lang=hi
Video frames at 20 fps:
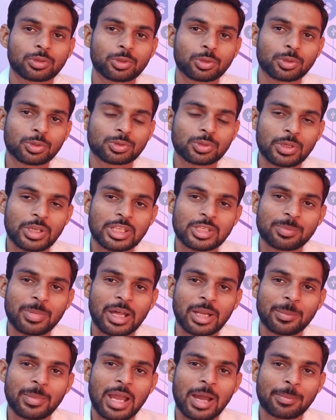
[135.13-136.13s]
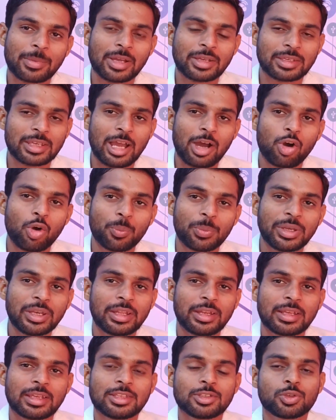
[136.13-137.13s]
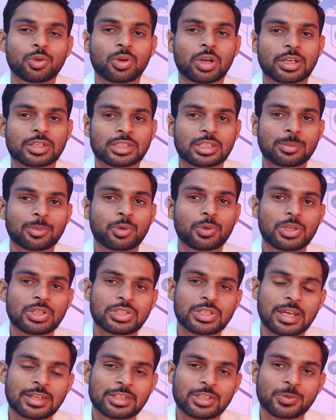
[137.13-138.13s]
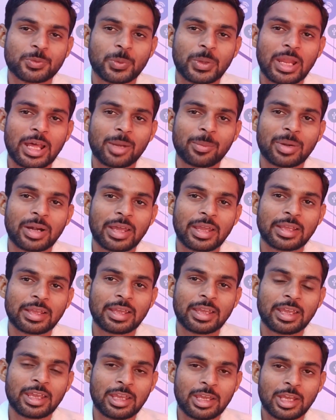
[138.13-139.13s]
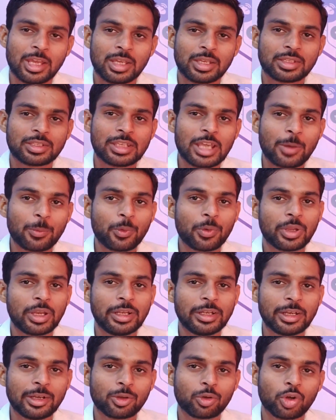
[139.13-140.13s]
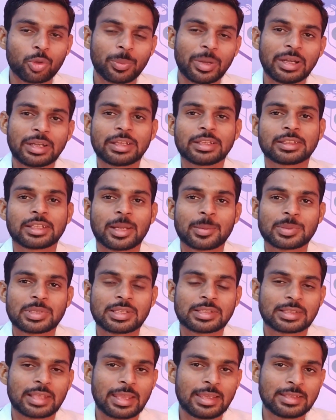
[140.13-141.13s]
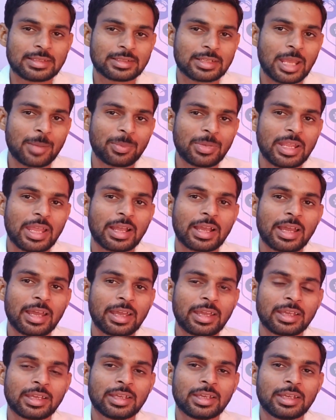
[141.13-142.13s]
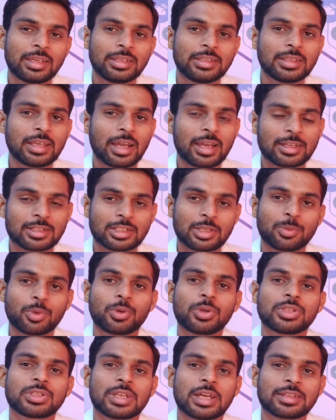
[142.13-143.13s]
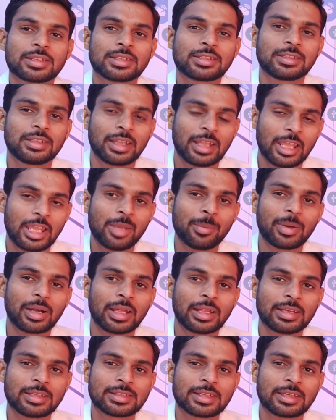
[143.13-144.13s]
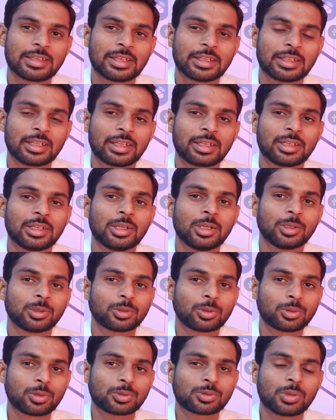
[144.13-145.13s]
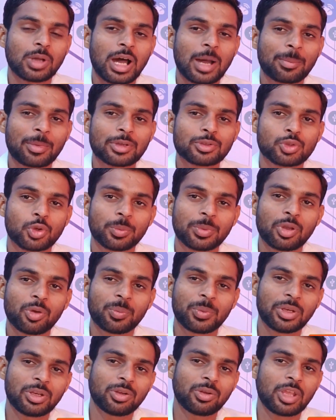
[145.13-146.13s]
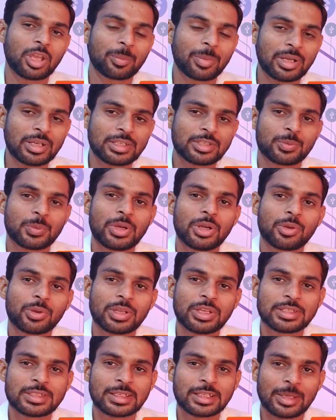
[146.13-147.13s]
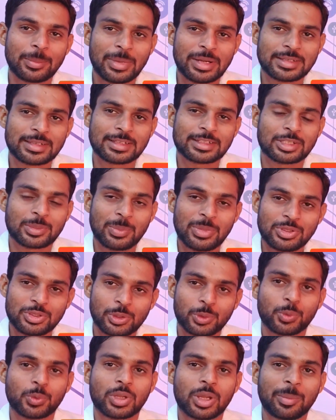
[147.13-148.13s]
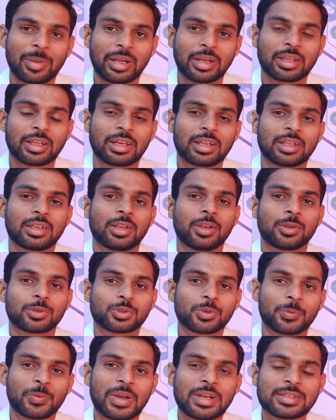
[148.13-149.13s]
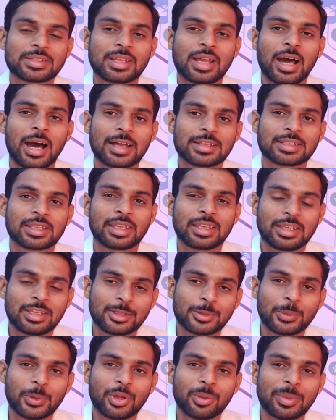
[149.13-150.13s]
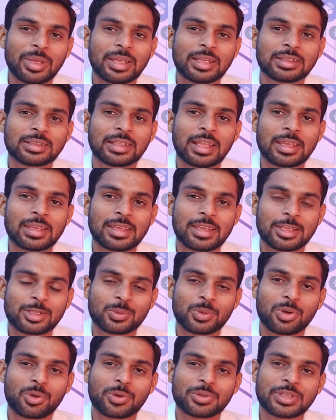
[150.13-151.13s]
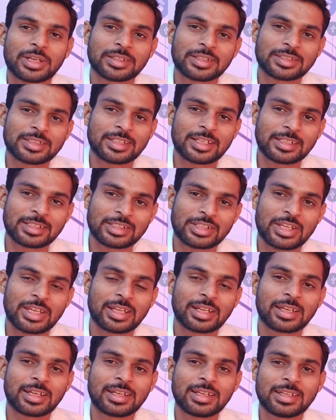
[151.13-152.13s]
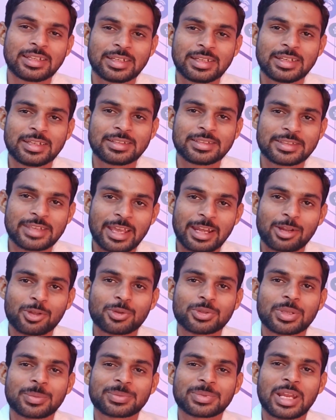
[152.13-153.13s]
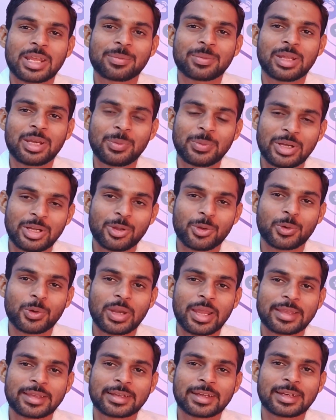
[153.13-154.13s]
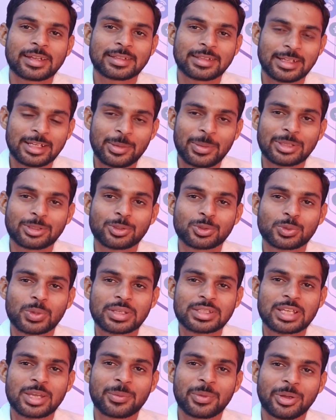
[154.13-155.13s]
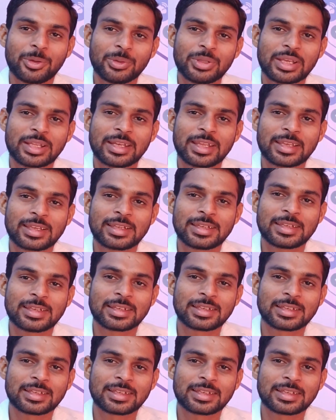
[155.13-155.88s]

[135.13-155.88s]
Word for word: तो दोस्तों इस बारे में आपका क्या ओपिनियन है कि जो कस्टम ड्यूटी चार्जेस फिलहाल बढ़ाए गए हैं क्या वो इंडियन गवर्नमेंट की तरफ से सही स्टेप लिया गया है या कस्टम ड्यूटी चार्जेस नहीं बढ़ाने चाहिए थे तो दोस्तों आपका जो भी ओपिनियन है एक बार इस वीडियो के नीचे कमेंट सेक्शन में जरूर कमेंट करें सो so फ्रेंड्स आज के इस वीडियो में इतना ही इस वीडियो को ज्यादा से ज्यादा शेयर करें चैनल को सब्सक्राइब करें वीडियो को लाइक करें धन्यवाद दोस्तों आज का वीडियो देखने के